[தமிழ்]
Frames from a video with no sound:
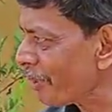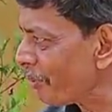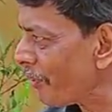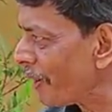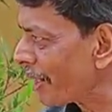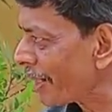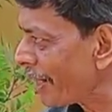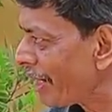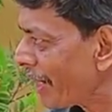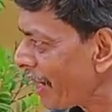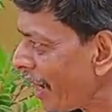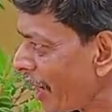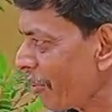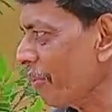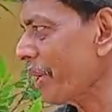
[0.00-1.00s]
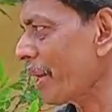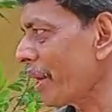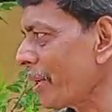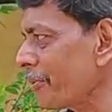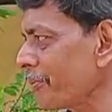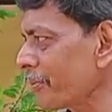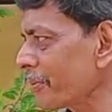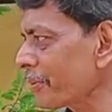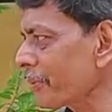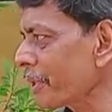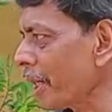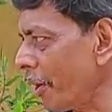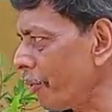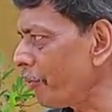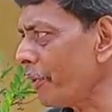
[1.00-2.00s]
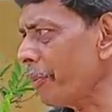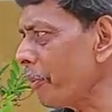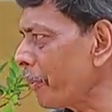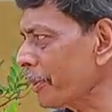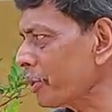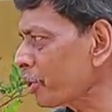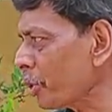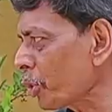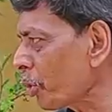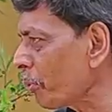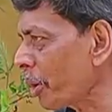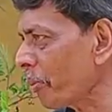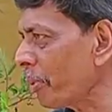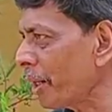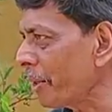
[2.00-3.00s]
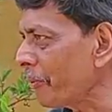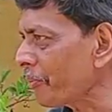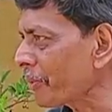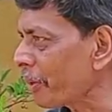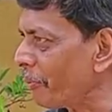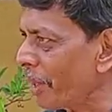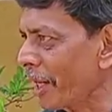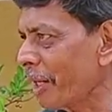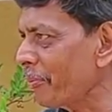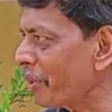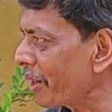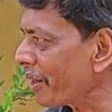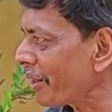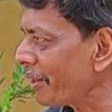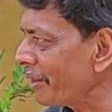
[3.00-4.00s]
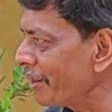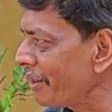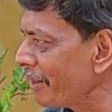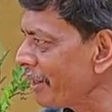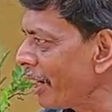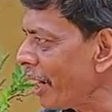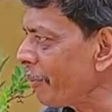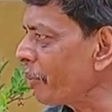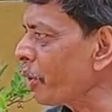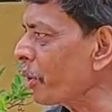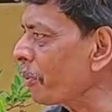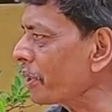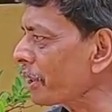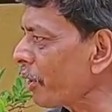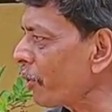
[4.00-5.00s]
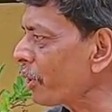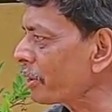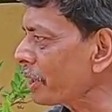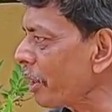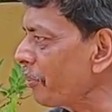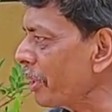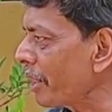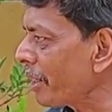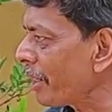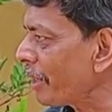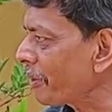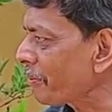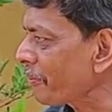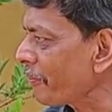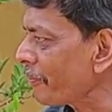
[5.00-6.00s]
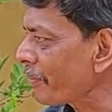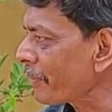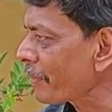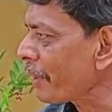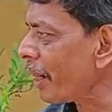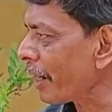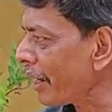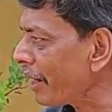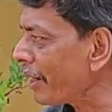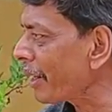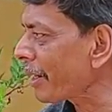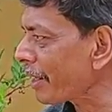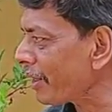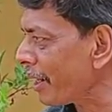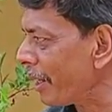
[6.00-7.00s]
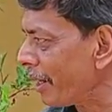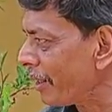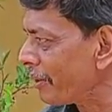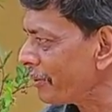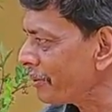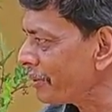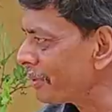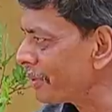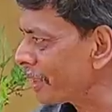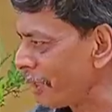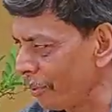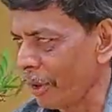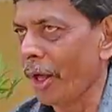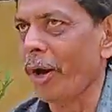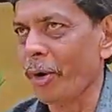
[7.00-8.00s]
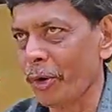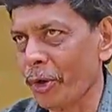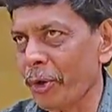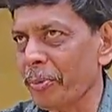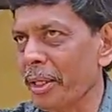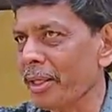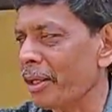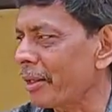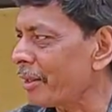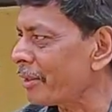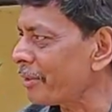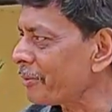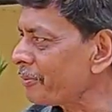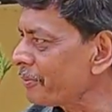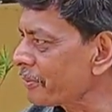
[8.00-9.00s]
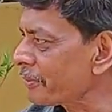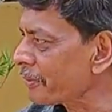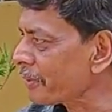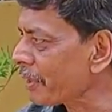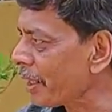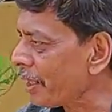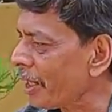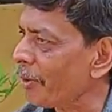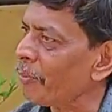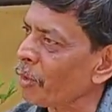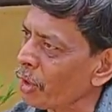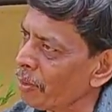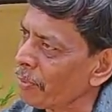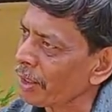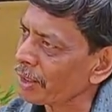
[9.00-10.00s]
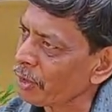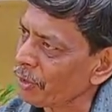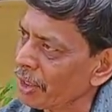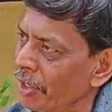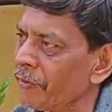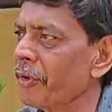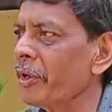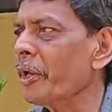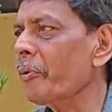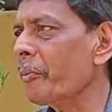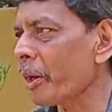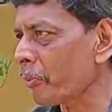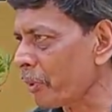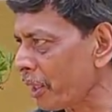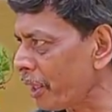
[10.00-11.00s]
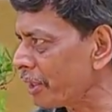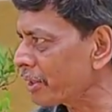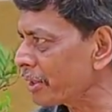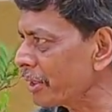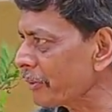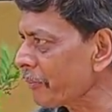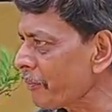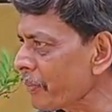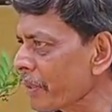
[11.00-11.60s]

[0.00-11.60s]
நம்ம வாழ்க்கையை ஆரம்பிக்கலாம் ஏன்னா வேப்ப மரத்தை தொட்டு கும்பிட்றோமா மாரியம்மன் இருக்குன்னு முருக மரத்தில் ஒரு சாமி இல்லை ஆனால் என்ன இருக்குது அதில் நம்மளோட ஆரோக்கியமே அதில் இருக்குது அதனால் முருக மரத்தை தெய்வீக மரமாக நினச்சி